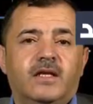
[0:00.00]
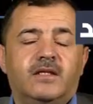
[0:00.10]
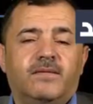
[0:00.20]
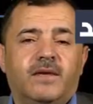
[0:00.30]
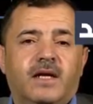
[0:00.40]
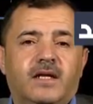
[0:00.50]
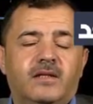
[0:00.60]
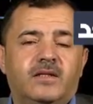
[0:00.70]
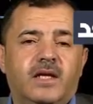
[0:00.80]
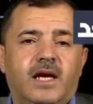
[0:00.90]
صفقات
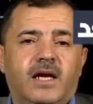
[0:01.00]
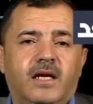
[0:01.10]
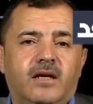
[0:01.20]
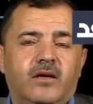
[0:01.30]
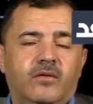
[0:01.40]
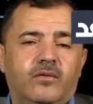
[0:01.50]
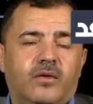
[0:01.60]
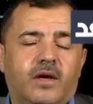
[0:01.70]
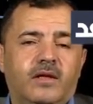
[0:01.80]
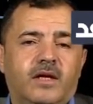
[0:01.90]
للسلاح اللي
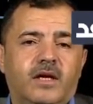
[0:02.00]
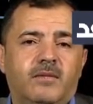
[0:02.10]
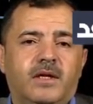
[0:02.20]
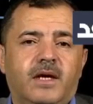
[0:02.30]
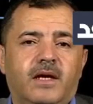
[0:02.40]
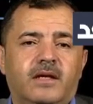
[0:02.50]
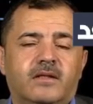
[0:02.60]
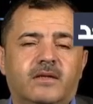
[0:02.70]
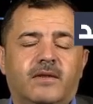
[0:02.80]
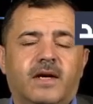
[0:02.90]
تقدر قيمتها اخر
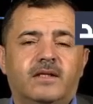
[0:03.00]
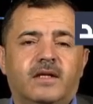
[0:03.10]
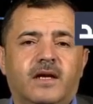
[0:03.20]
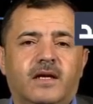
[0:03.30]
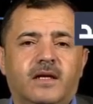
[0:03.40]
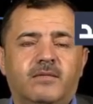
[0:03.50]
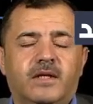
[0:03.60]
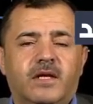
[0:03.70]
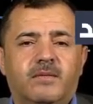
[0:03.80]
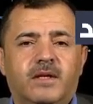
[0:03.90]
صفقه حسن كانت
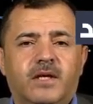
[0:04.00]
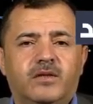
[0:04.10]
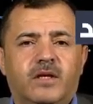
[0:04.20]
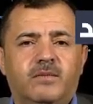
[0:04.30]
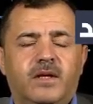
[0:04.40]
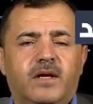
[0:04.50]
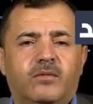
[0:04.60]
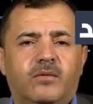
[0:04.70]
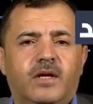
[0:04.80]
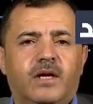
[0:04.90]
قيمتها 18 مليار
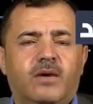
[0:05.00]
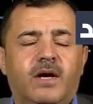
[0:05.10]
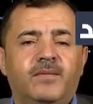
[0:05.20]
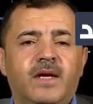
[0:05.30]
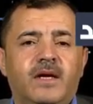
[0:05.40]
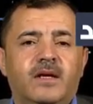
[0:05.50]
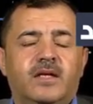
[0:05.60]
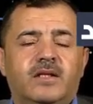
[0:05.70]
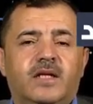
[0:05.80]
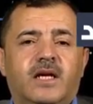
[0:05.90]
دولار
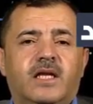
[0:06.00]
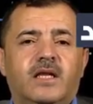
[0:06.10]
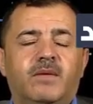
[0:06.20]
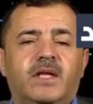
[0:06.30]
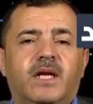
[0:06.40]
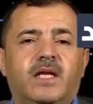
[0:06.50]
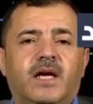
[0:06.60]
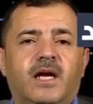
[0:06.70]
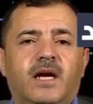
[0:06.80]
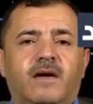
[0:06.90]
وتصدير اكثر من
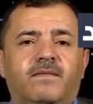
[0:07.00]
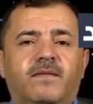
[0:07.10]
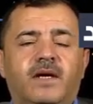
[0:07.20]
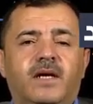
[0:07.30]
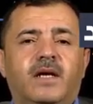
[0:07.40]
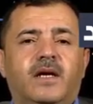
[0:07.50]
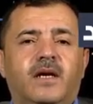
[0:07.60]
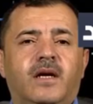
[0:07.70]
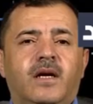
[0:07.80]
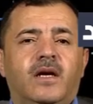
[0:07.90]

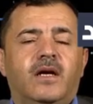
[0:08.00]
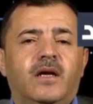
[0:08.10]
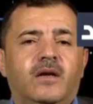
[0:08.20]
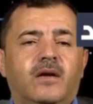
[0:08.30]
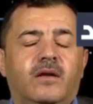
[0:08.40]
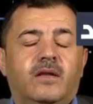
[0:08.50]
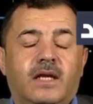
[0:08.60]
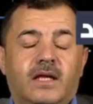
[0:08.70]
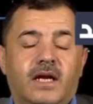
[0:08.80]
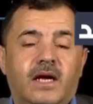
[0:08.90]
3000
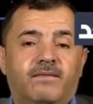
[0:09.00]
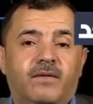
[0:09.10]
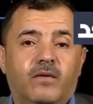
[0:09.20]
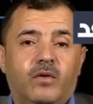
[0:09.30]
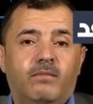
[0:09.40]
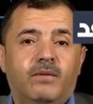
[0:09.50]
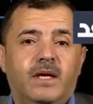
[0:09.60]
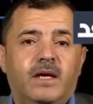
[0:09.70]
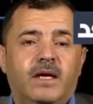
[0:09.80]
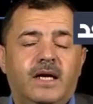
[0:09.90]
3000
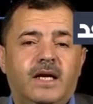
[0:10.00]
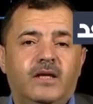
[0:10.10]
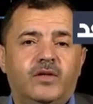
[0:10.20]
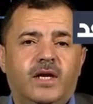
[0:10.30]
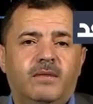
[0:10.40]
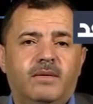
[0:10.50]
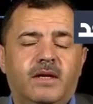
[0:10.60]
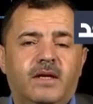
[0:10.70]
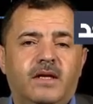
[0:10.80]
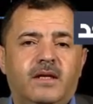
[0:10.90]
قنبلة إلى الجانب
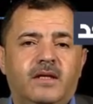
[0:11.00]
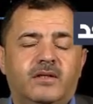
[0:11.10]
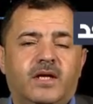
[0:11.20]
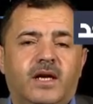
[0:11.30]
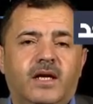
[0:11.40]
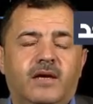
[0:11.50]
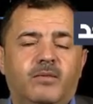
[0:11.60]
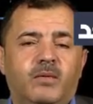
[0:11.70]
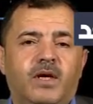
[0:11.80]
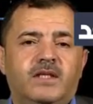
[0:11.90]
الإسرائيلي
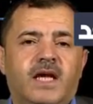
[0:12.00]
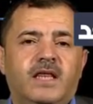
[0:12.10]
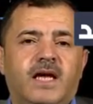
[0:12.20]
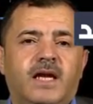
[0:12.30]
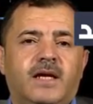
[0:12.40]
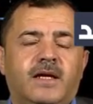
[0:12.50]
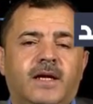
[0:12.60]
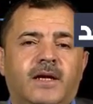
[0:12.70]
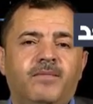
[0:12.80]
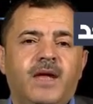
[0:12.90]
بموازاة ذلك يعني